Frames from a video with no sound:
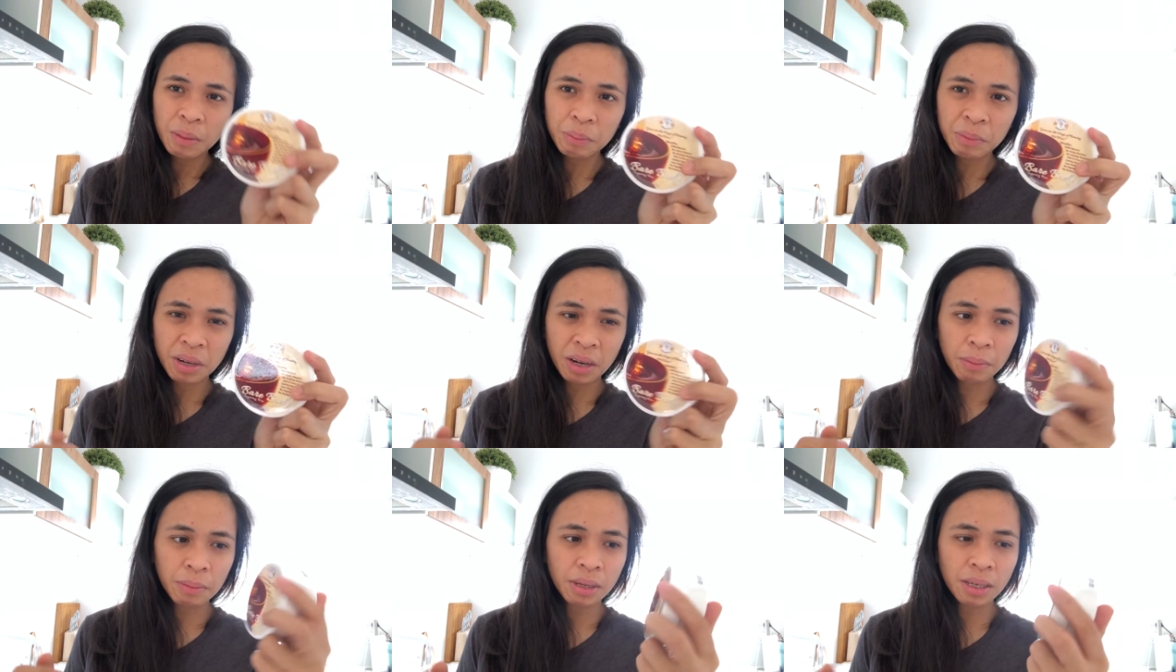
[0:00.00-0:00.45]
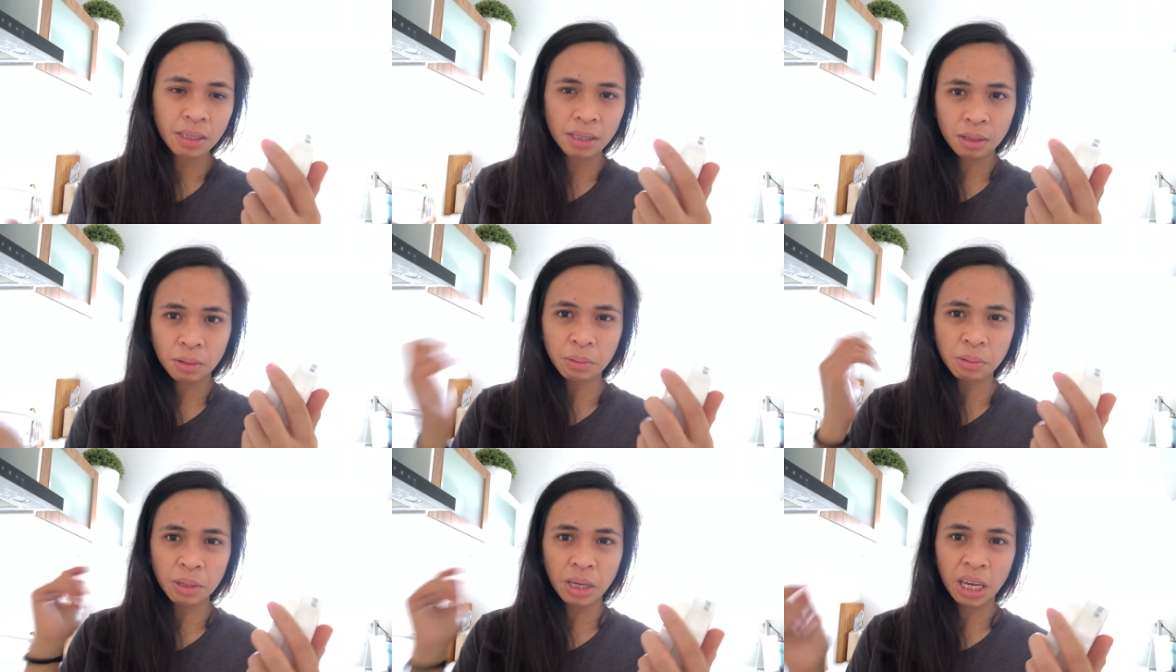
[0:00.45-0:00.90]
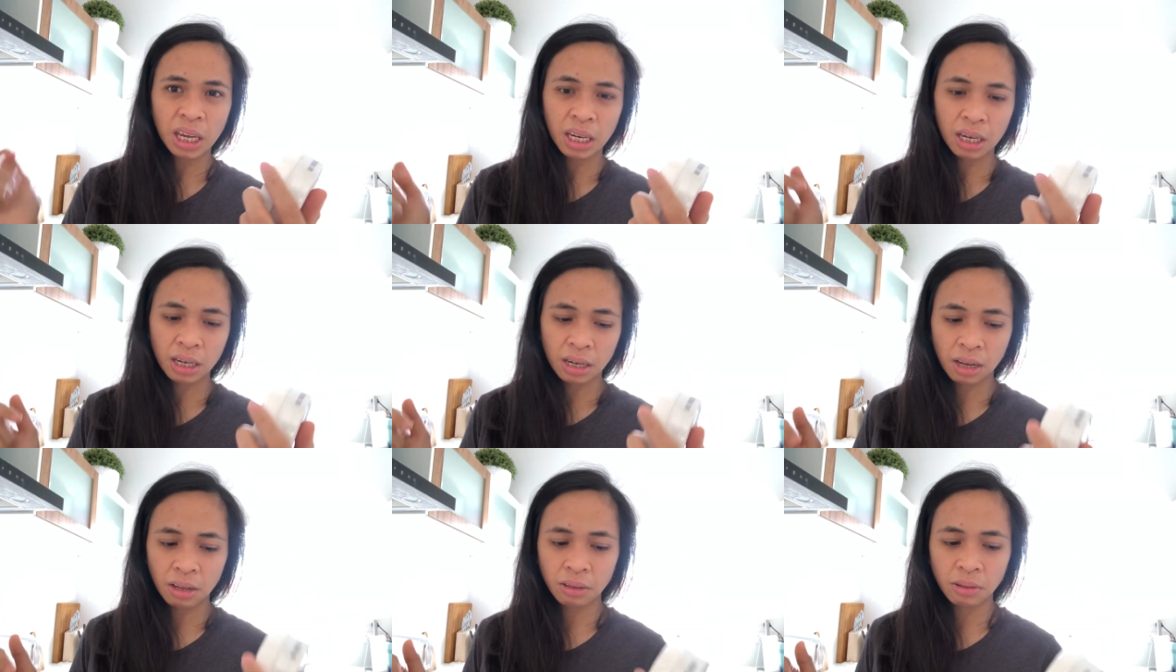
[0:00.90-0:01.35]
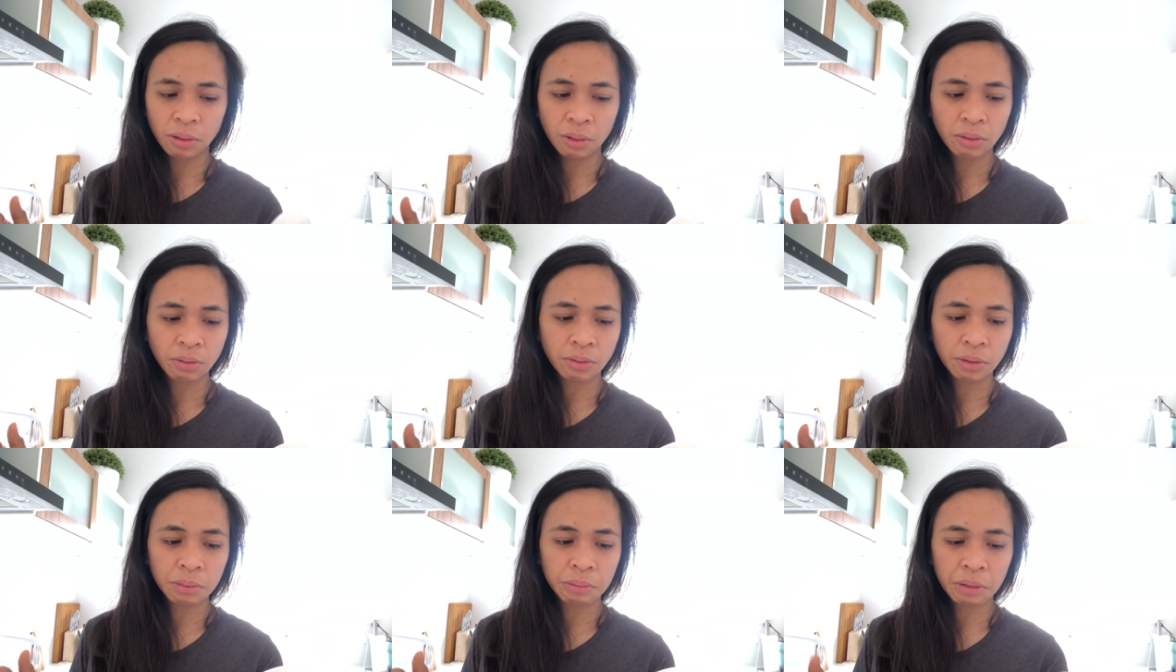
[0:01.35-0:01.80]
marami kasi akong hair all
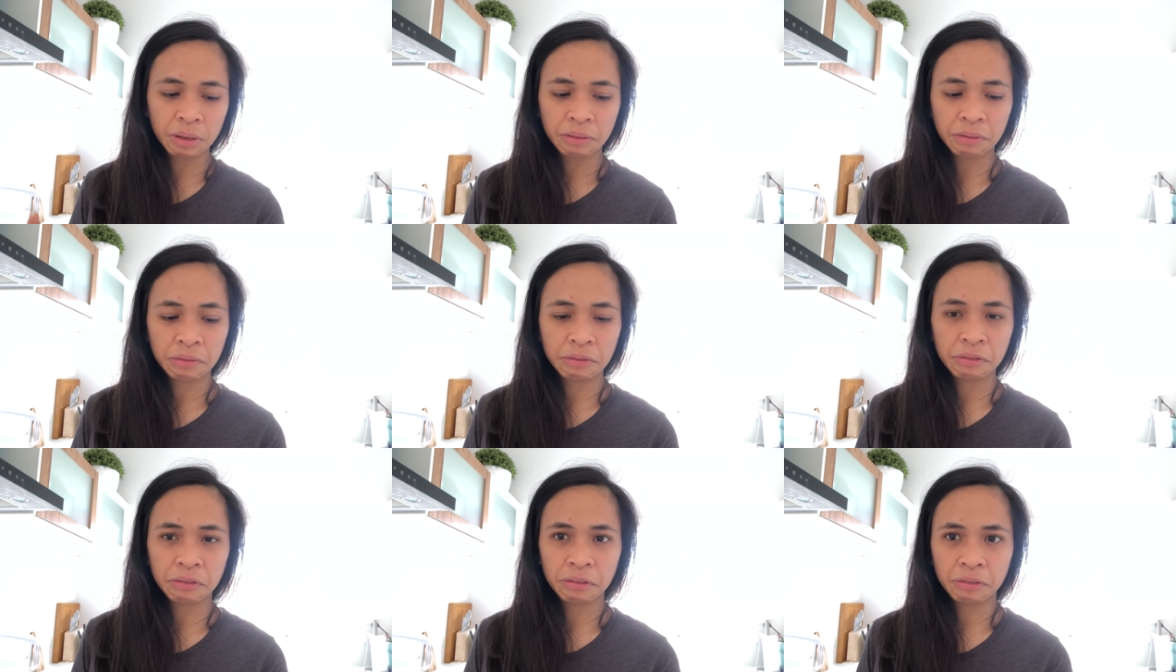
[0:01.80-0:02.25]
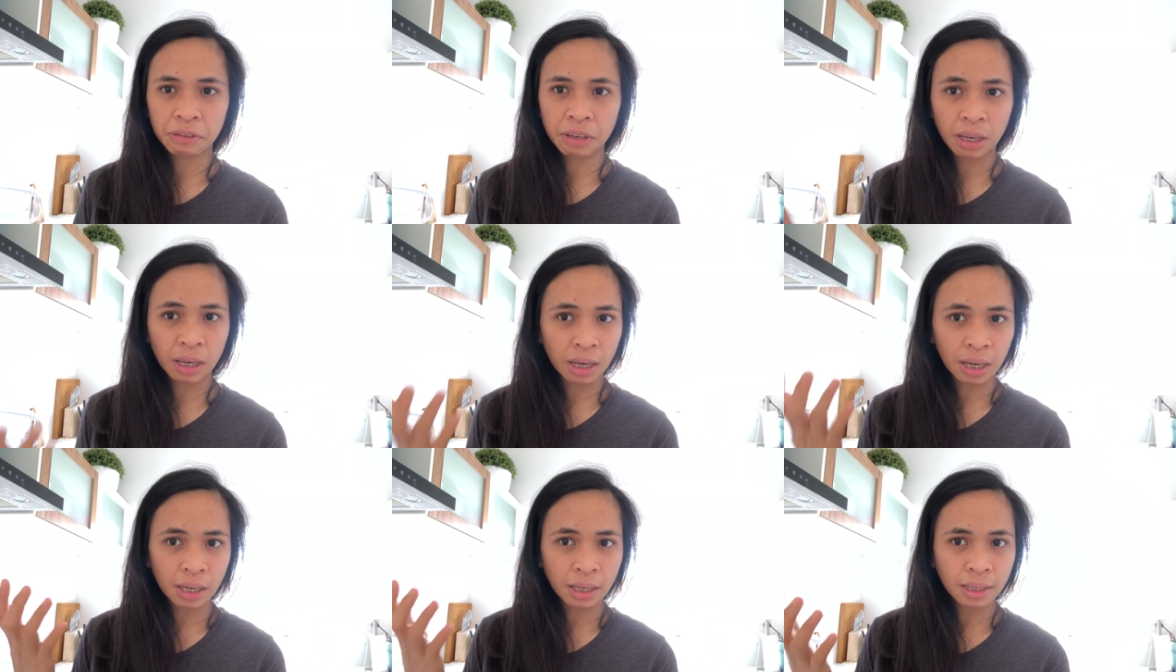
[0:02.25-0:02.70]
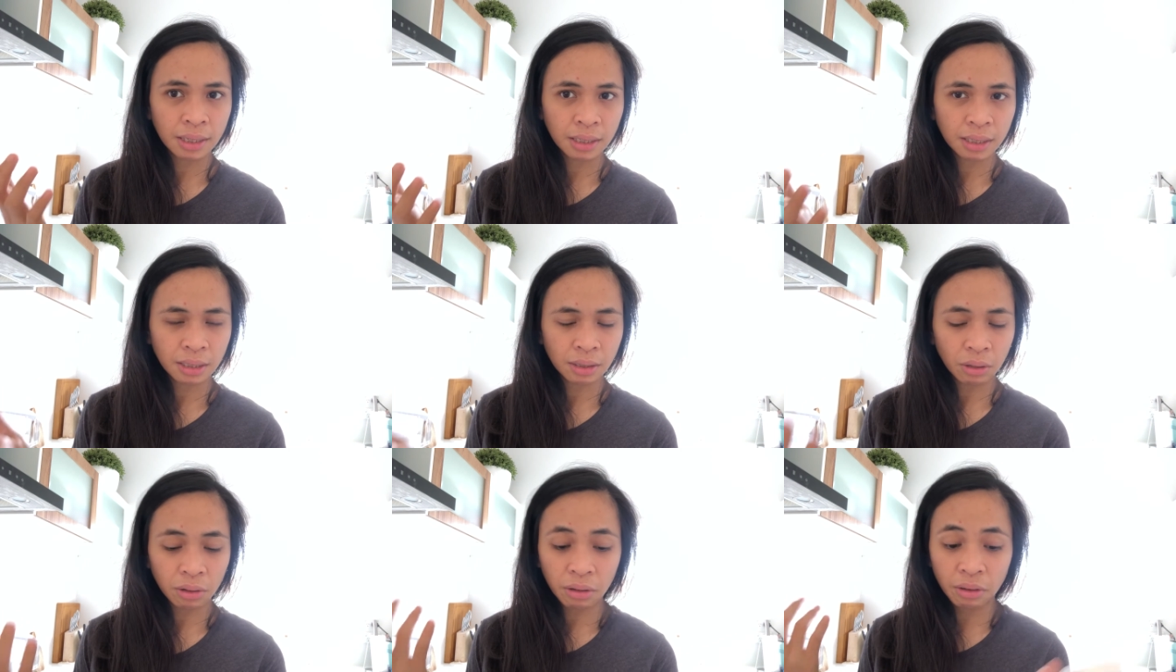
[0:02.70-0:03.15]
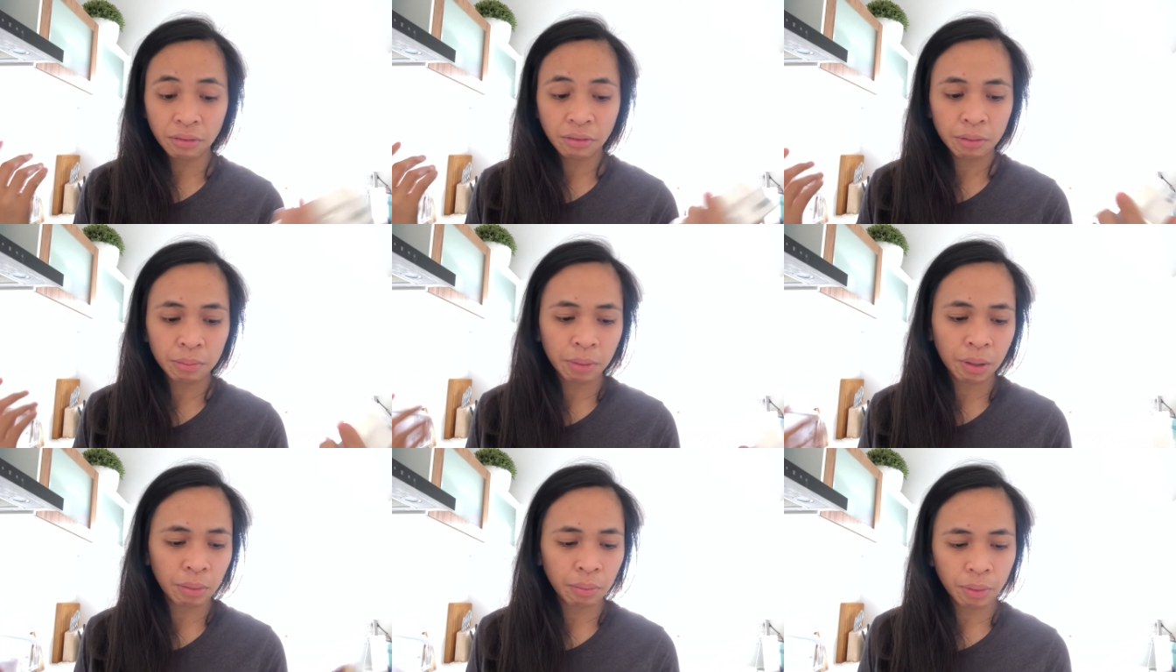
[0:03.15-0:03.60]
over my face, all
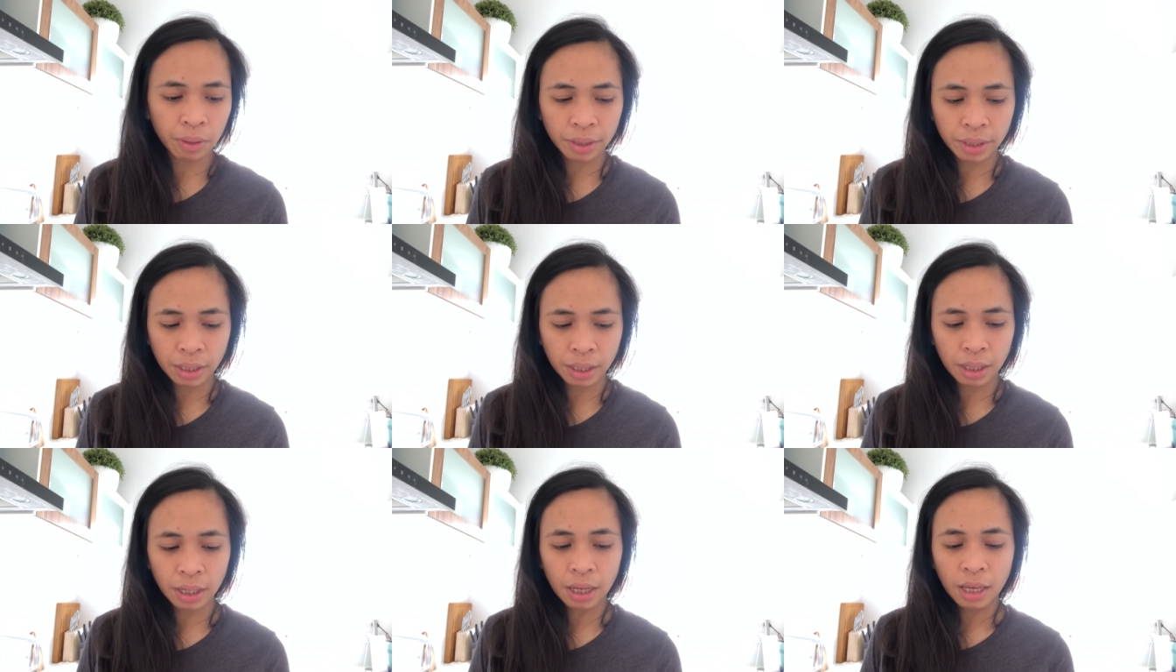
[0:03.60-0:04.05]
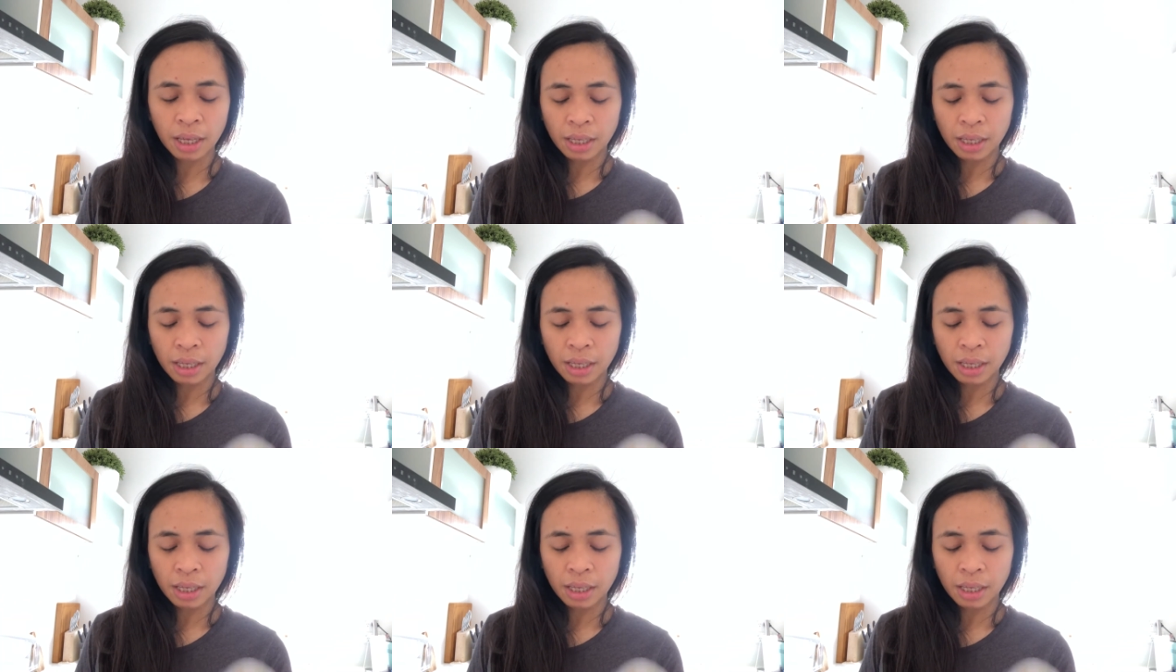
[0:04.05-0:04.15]
over my body.